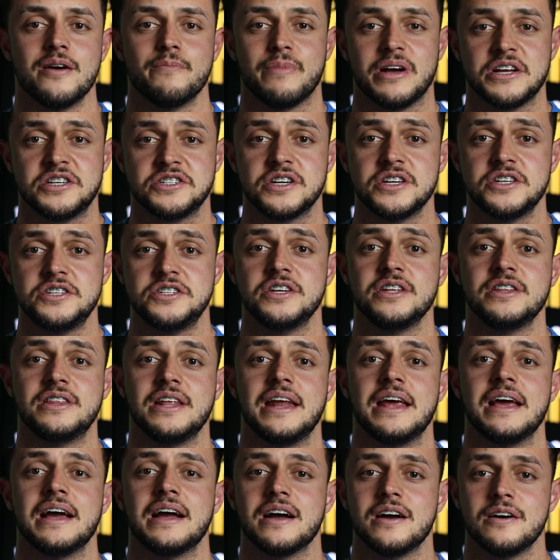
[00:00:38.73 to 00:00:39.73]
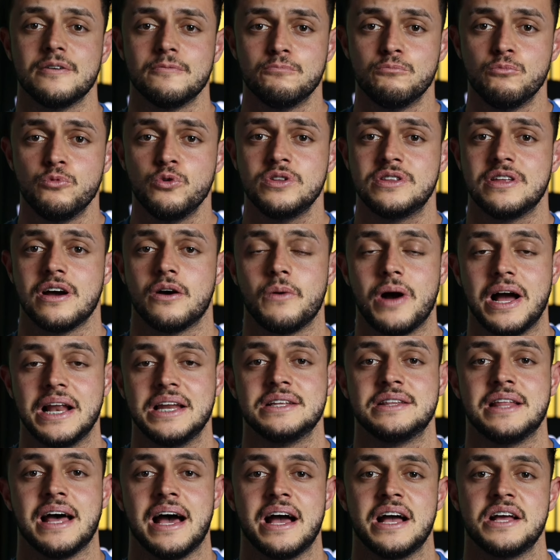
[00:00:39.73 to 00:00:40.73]
mas que te entrega muita
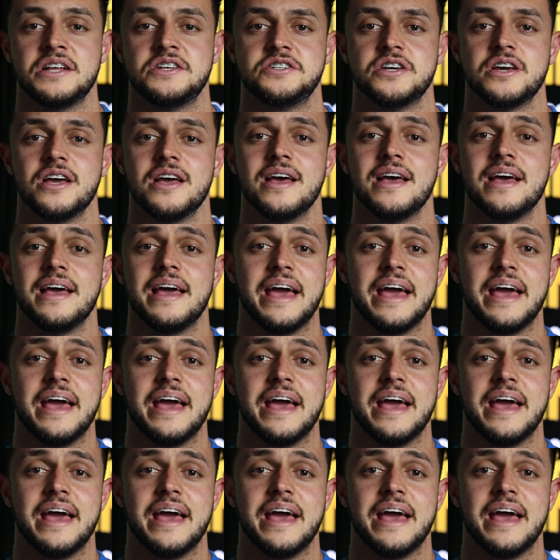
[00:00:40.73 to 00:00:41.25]
qualidade,